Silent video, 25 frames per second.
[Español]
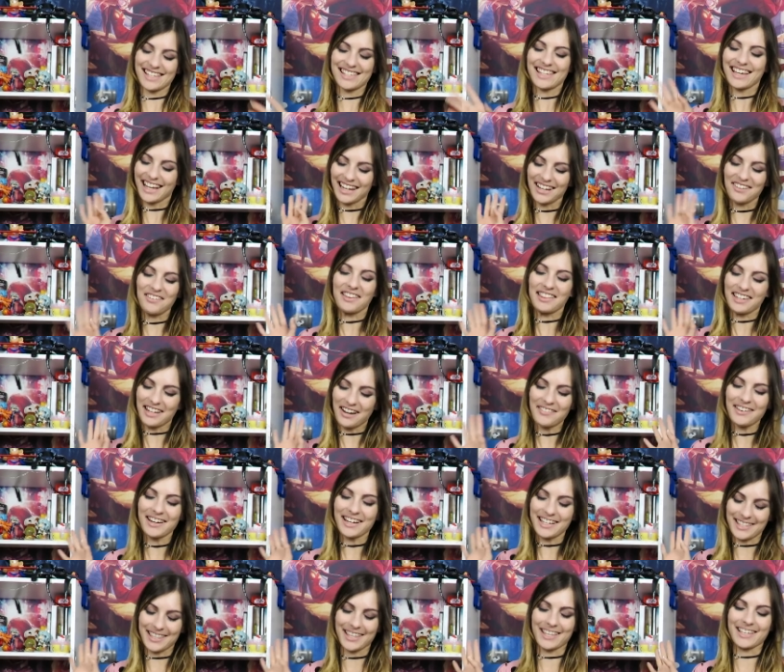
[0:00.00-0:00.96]
así que le vendrá
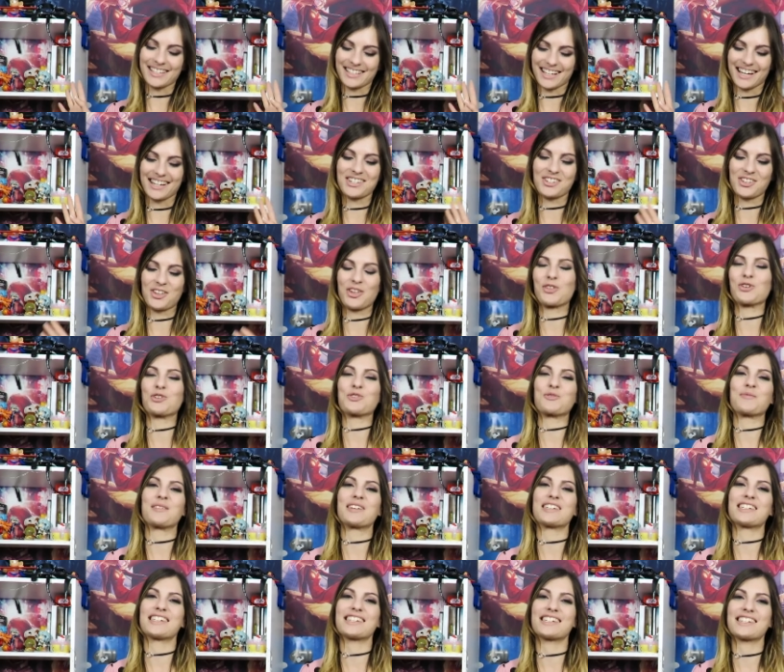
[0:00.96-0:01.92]
bien este descanso de
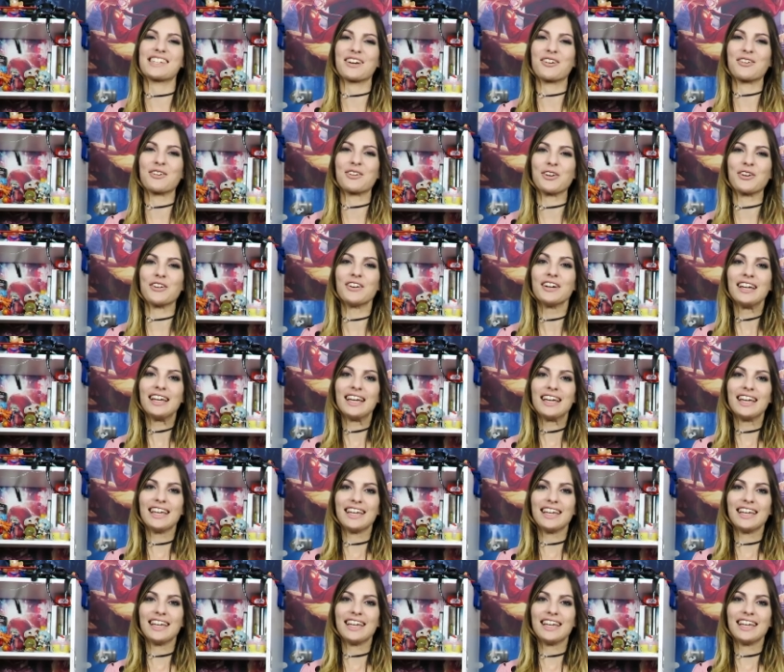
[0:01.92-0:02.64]
dos meses seguro.